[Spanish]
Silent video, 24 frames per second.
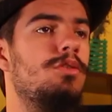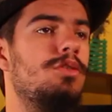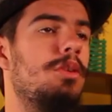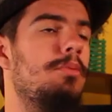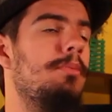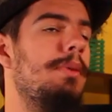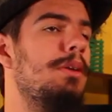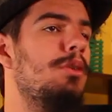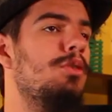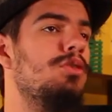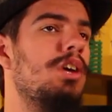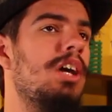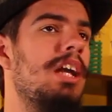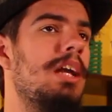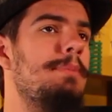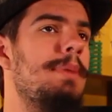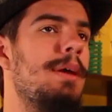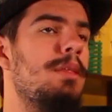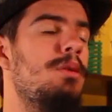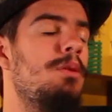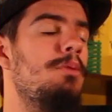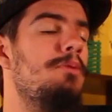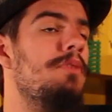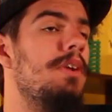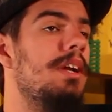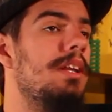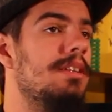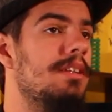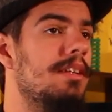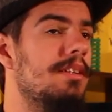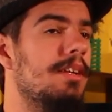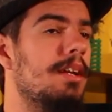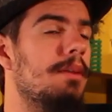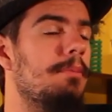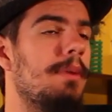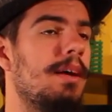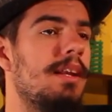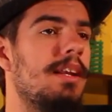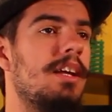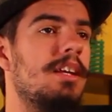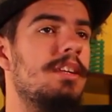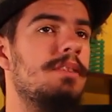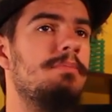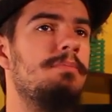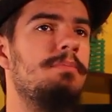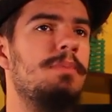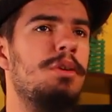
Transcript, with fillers: Los hermanos Karamazov y tres hermanas.